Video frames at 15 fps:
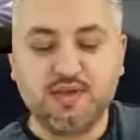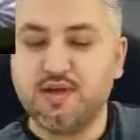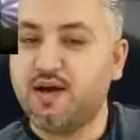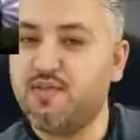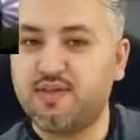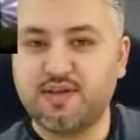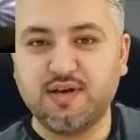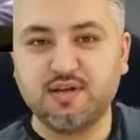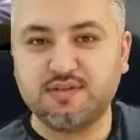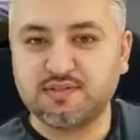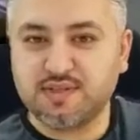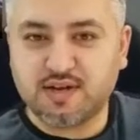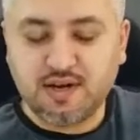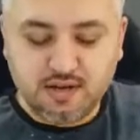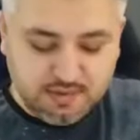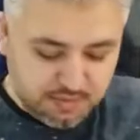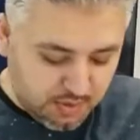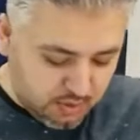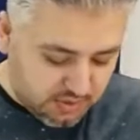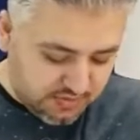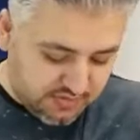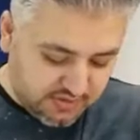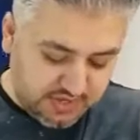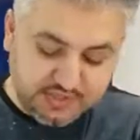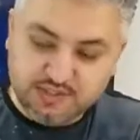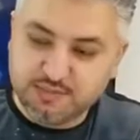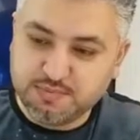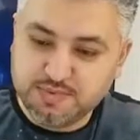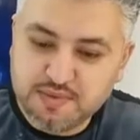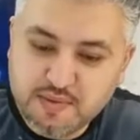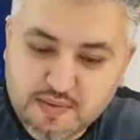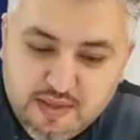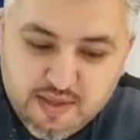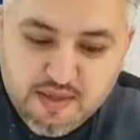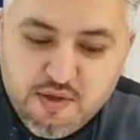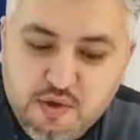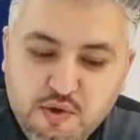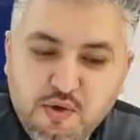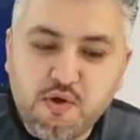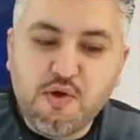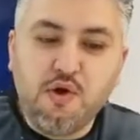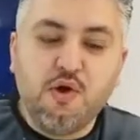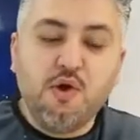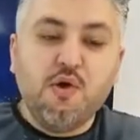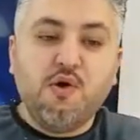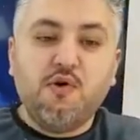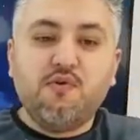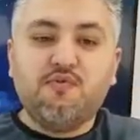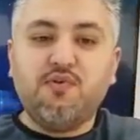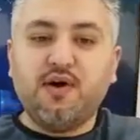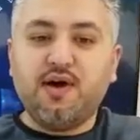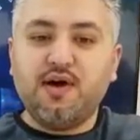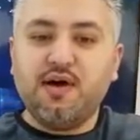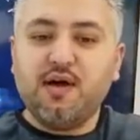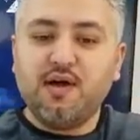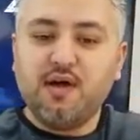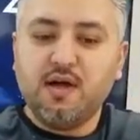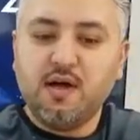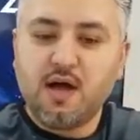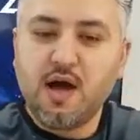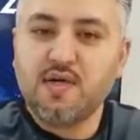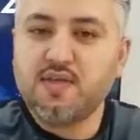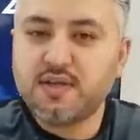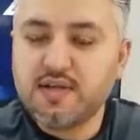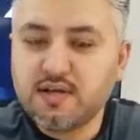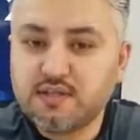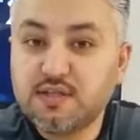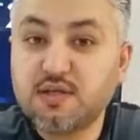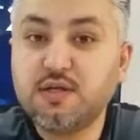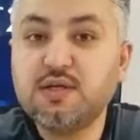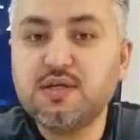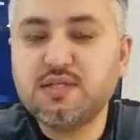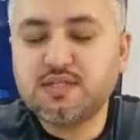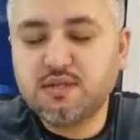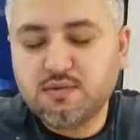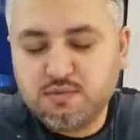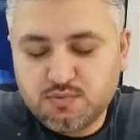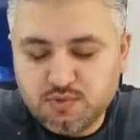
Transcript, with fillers: هذا كان صراحه موقف عجيب فهذا كان اي